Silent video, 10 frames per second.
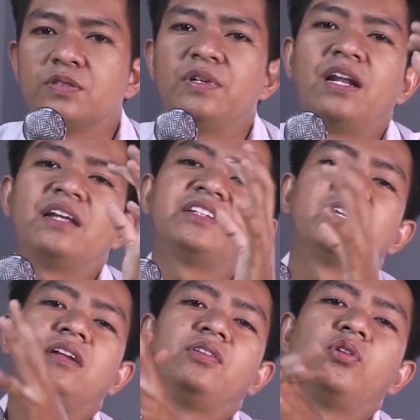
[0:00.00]
Sebenarnya
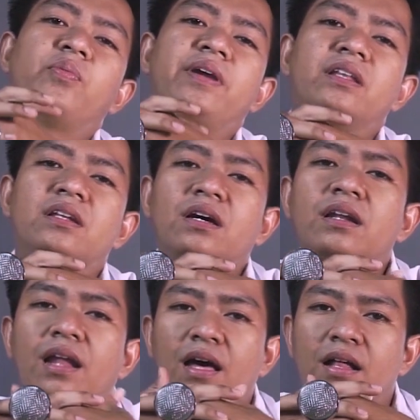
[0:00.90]
channel ini lumayan
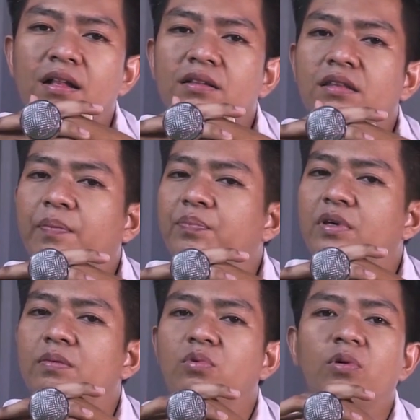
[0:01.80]
terkenal,
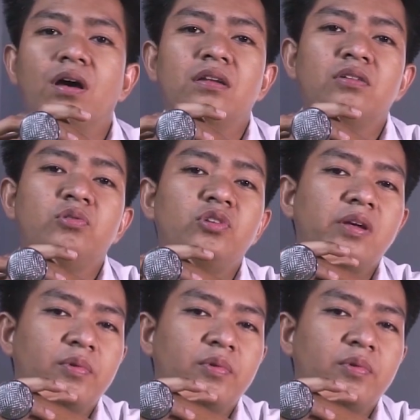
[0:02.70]
tapi bukan di dunia